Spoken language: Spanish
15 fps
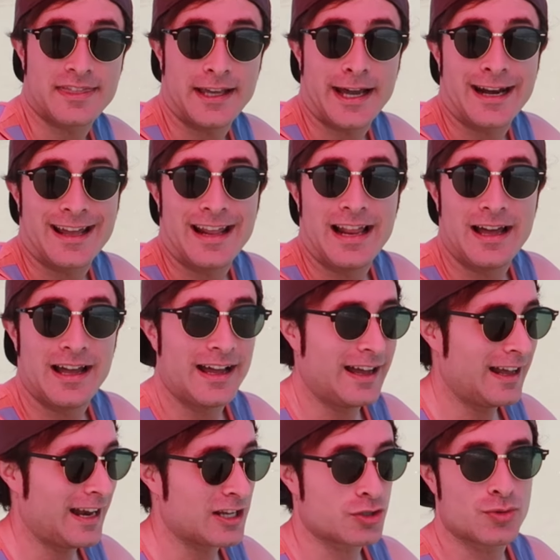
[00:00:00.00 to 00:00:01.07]
Te carga
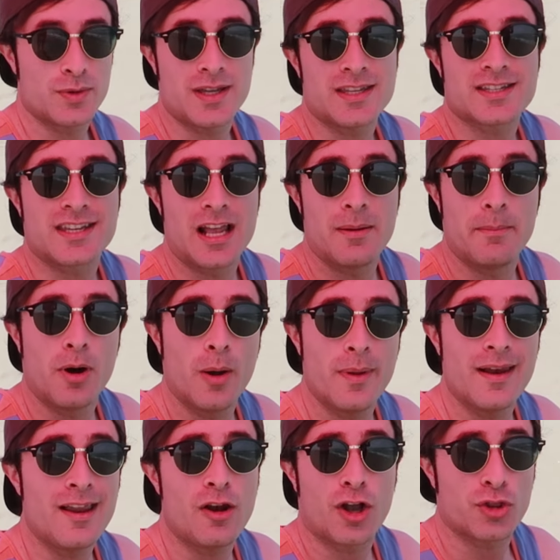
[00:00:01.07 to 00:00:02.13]
la, la Switch, el
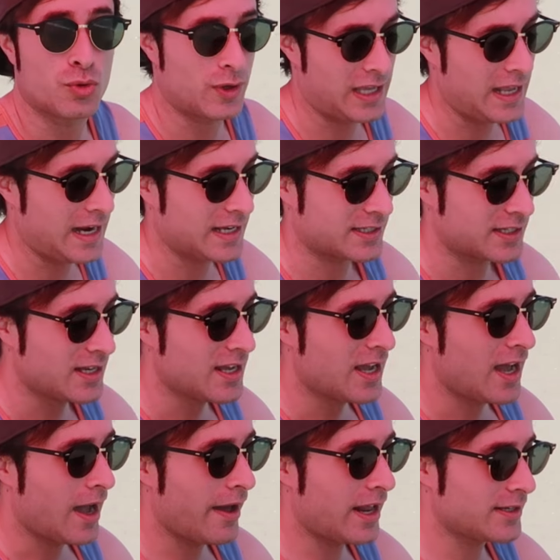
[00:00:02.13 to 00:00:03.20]
móvil y lo que tú quieras.
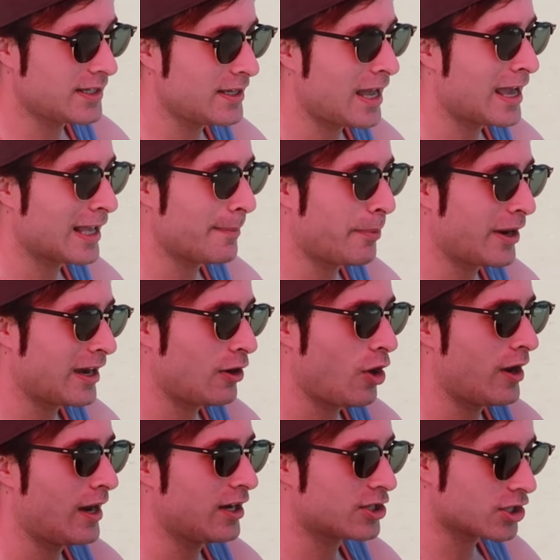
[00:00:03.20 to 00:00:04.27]
Ahora sí, hay que
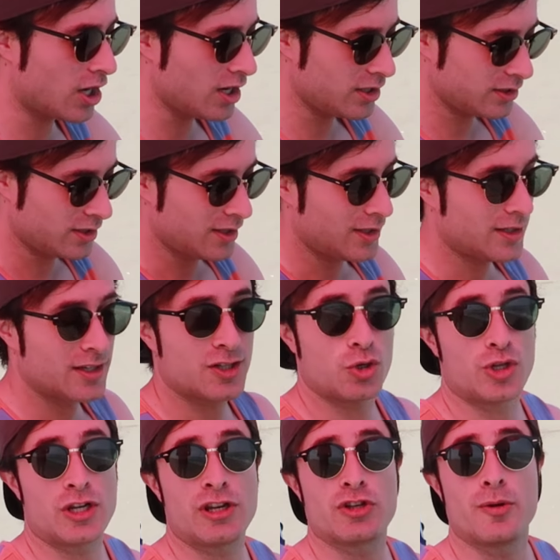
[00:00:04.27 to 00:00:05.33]
ponerlo en el sol.
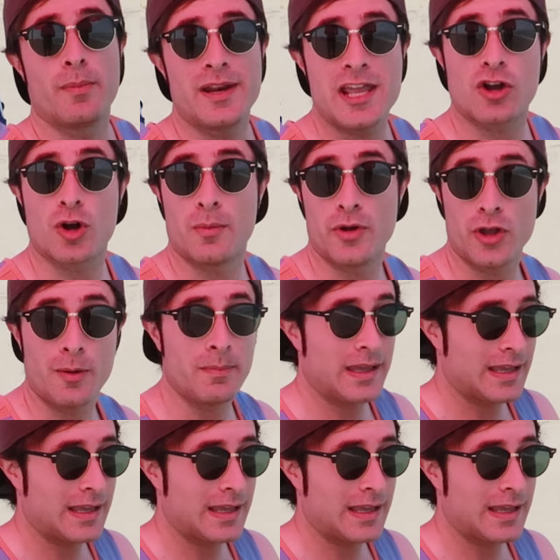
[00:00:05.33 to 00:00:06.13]
Si usas sombrilla, como yo